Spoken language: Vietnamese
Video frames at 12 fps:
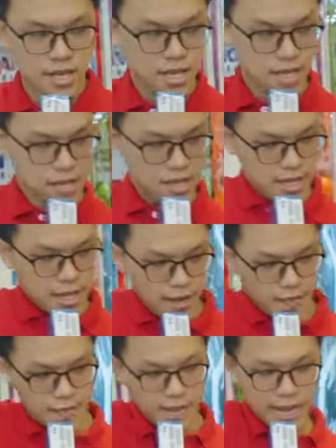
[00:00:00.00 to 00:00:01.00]
Thì
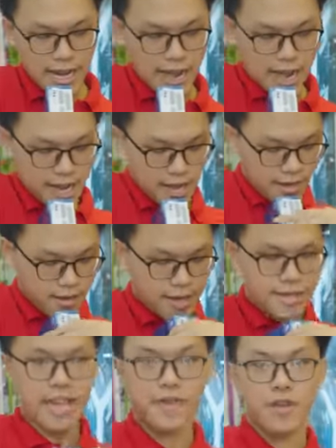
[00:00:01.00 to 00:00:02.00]
tại vì là ấy,
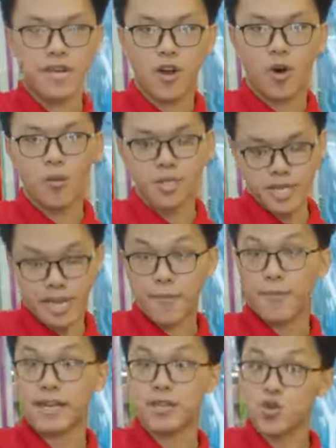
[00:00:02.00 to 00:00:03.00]
hiện tại mình đang có một chiếc
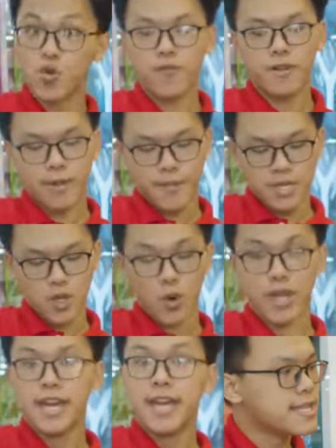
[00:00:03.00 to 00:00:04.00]
cạc màn hình TUF Gaming rồi,